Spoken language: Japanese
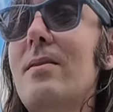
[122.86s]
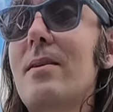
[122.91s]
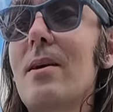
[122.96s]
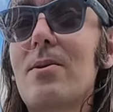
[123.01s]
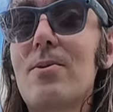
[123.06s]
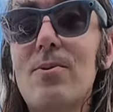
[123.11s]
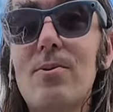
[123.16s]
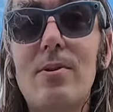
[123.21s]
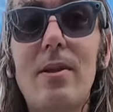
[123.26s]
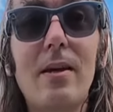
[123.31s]

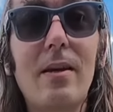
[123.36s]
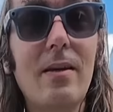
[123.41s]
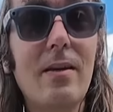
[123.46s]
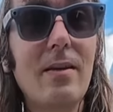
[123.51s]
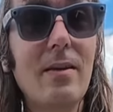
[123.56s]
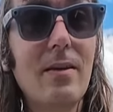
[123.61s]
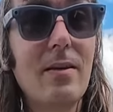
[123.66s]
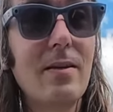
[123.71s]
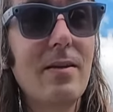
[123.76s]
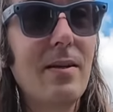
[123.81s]
脚で
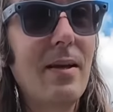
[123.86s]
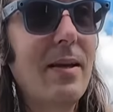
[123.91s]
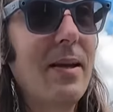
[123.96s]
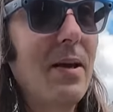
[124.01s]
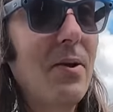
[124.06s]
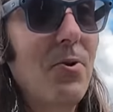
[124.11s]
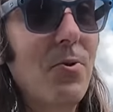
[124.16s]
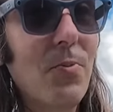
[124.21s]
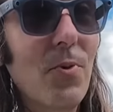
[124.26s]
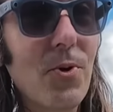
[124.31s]
入
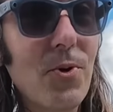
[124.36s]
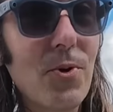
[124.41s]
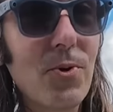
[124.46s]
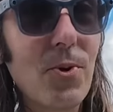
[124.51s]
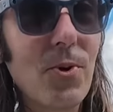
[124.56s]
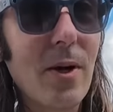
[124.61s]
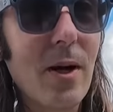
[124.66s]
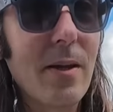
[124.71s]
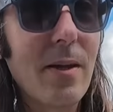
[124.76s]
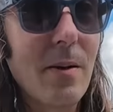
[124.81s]
れるもの
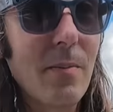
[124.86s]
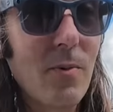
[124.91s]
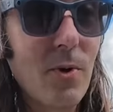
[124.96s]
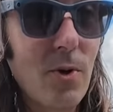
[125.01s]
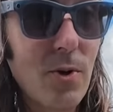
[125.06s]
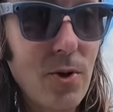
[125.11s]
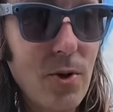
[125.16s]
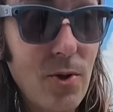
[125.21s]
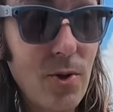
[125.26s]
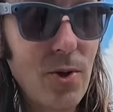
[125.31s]
とかで
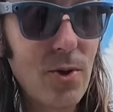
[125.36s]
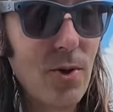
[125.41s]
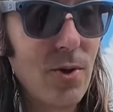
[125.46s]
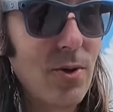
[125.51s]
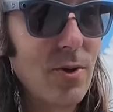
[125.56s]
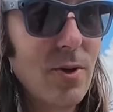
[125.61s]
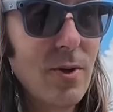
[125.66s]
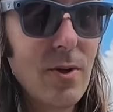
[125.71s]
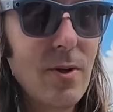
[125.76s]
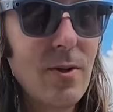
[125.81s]
もいろい
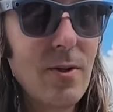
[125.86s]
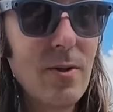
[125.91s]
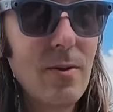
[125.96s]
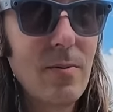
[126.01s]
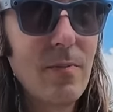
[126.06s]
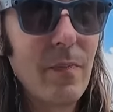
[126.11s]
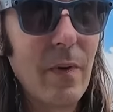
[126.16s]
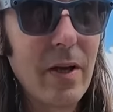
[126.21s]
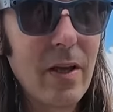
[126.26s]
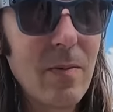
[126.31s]
ろ、
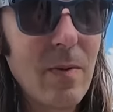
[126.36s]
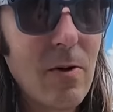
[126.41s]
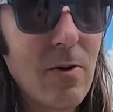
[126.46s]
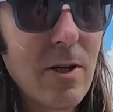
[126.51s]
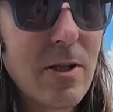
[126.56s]
今